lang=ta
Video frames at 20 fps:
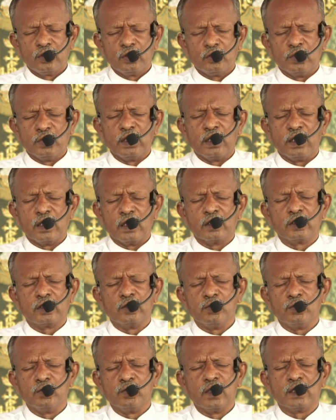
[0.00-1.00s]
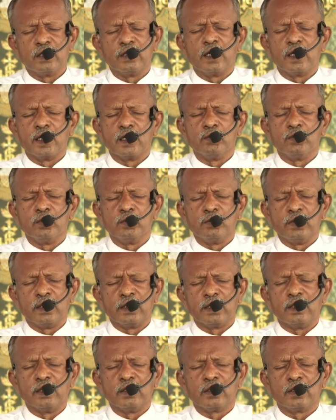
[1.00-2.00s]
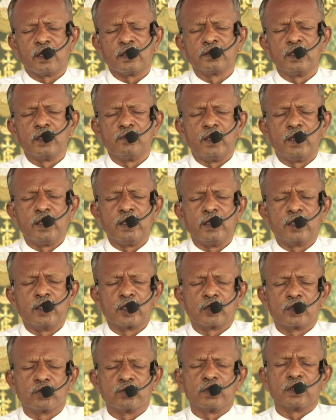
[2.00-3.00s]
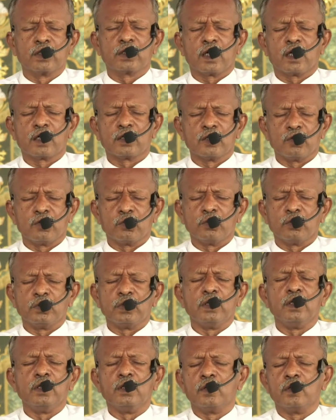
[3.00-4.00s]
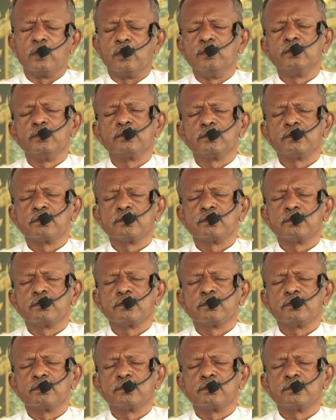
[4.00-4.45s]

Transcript: உம்முடைய இறக்கமும் உடைய தயவும் எங்களை தாங்கி வழி நடத்துவதற்காக தோத்தரிக்கிறோம்